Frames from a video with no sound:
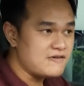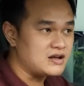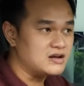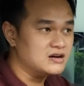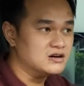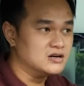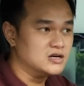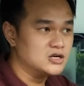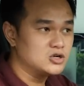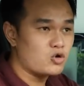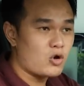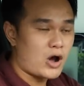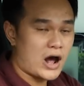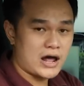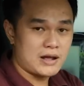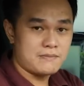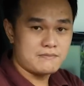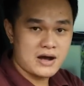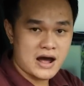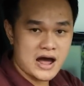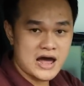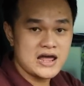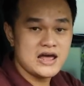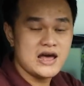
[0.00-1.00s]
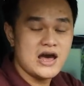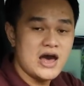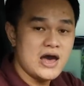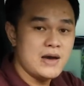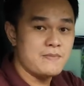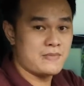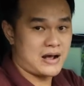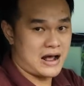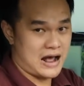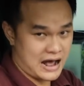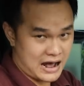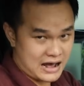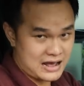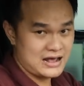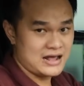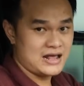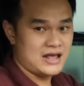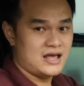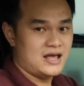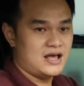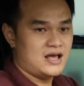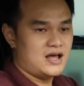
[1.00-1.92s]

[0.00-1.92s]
về hướng thoải mái, êm ái